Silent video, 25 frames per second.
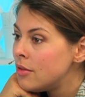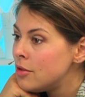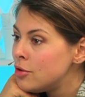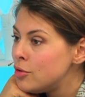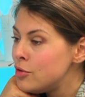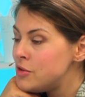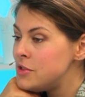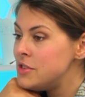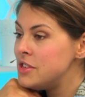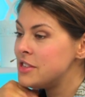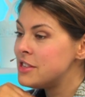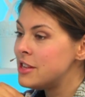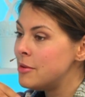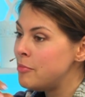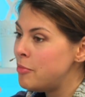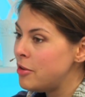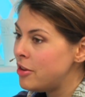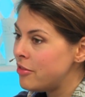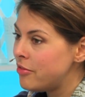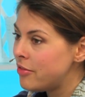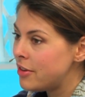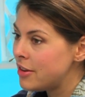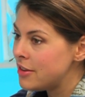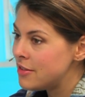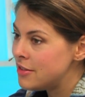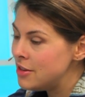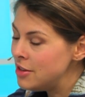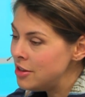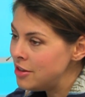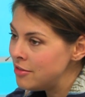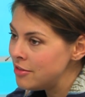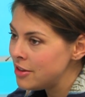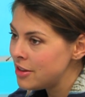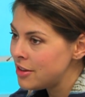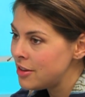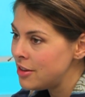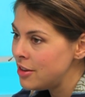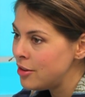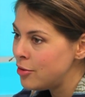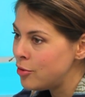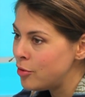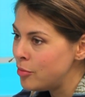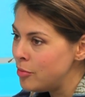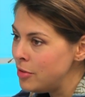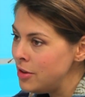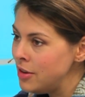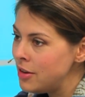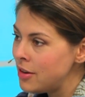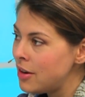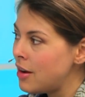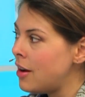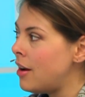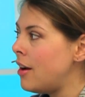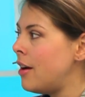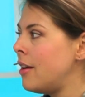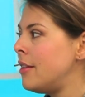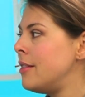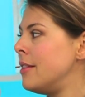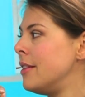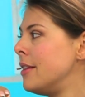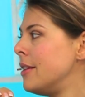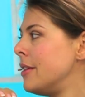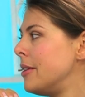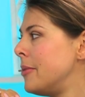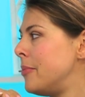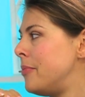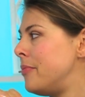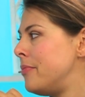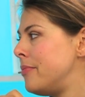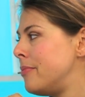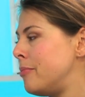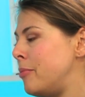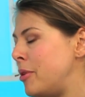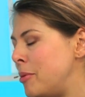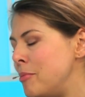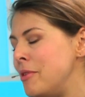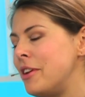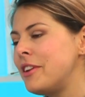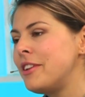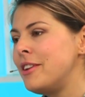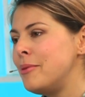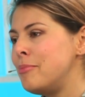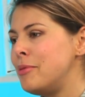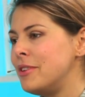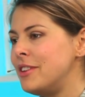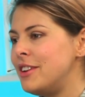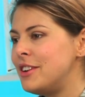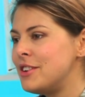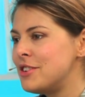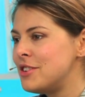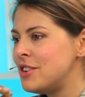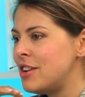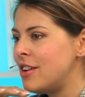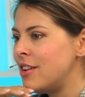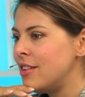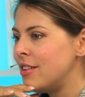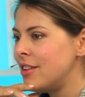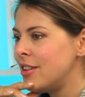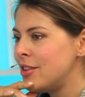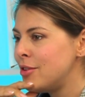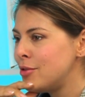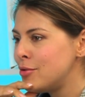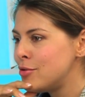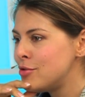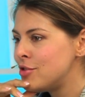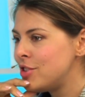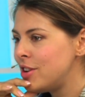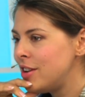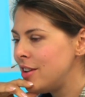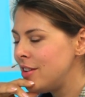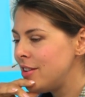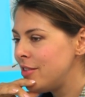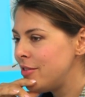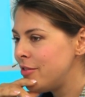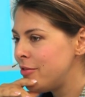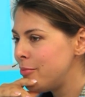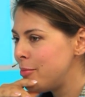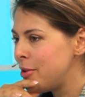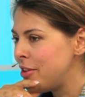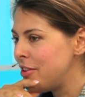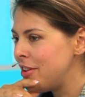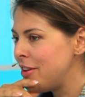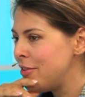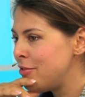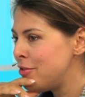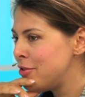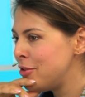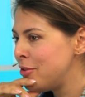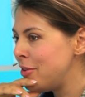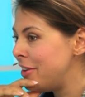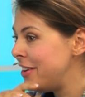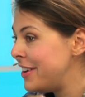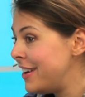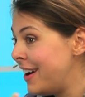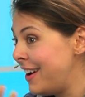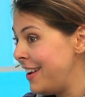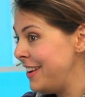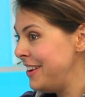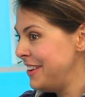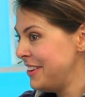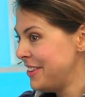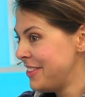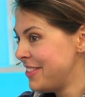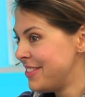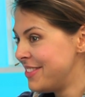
То есть, если перефразировать, не кумир, а пример для подражания, пример то уже для... вполне говорит, все легально.